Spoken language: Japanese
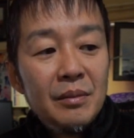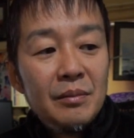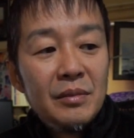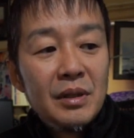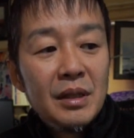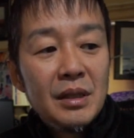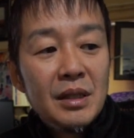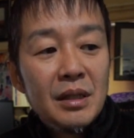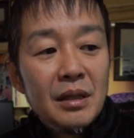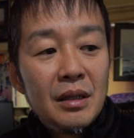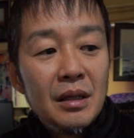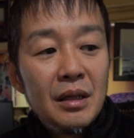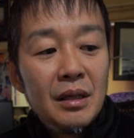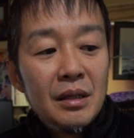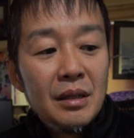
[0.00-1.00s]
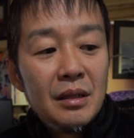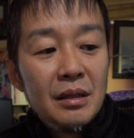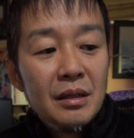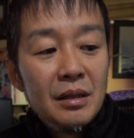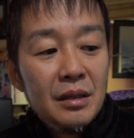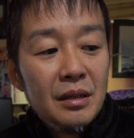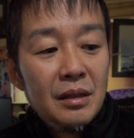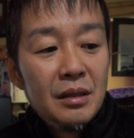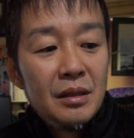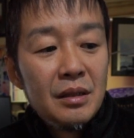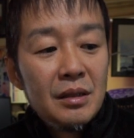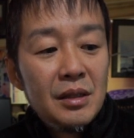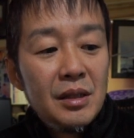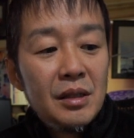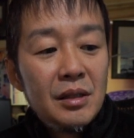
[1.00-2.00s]
昔から
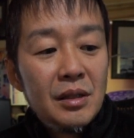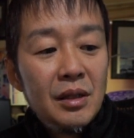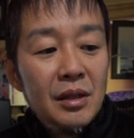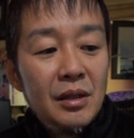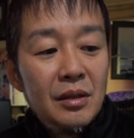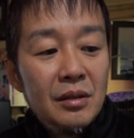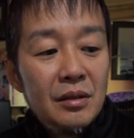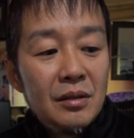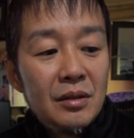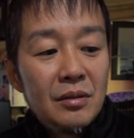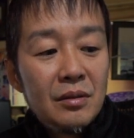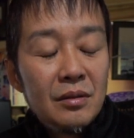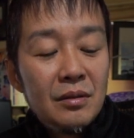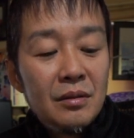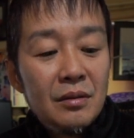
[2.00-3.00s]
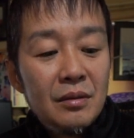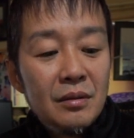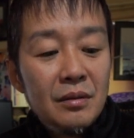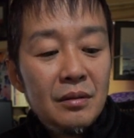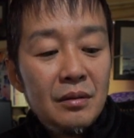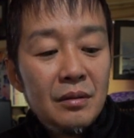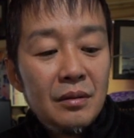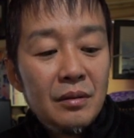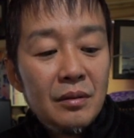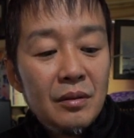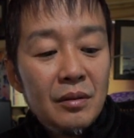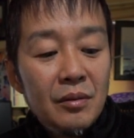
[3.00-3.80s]
知っているその